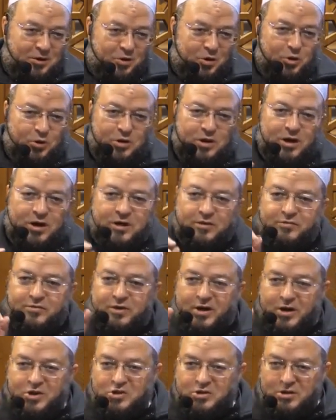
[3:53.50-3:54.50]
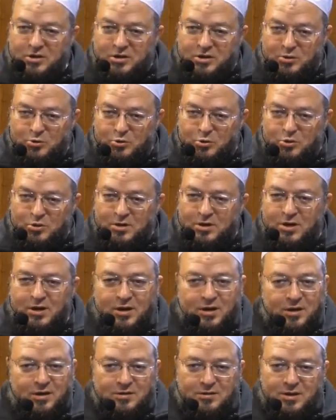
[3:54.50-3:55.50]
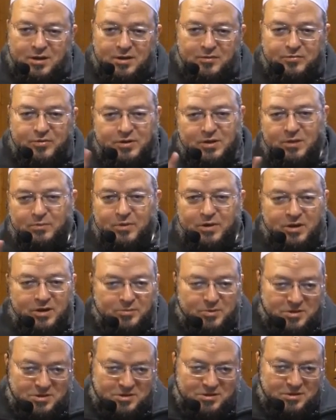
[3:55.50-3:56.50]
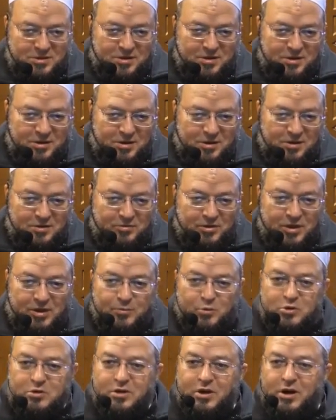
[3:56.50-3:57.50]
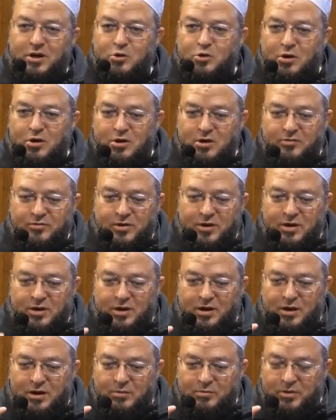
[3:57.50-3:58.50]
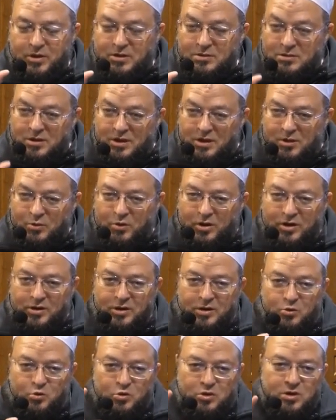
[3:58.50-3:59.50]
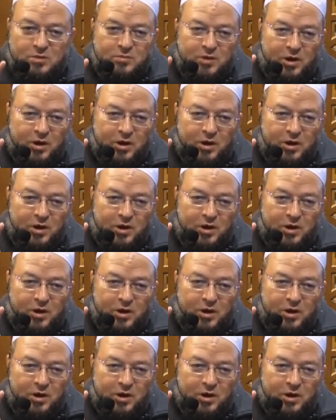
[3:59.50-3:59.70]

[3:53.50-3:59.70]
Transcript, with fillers: هو يقول لا كان فيه 10 كيلو يقول لي لا لا ده كان فيه 8 بس فلا بد ان يعرف المقدار وان يكون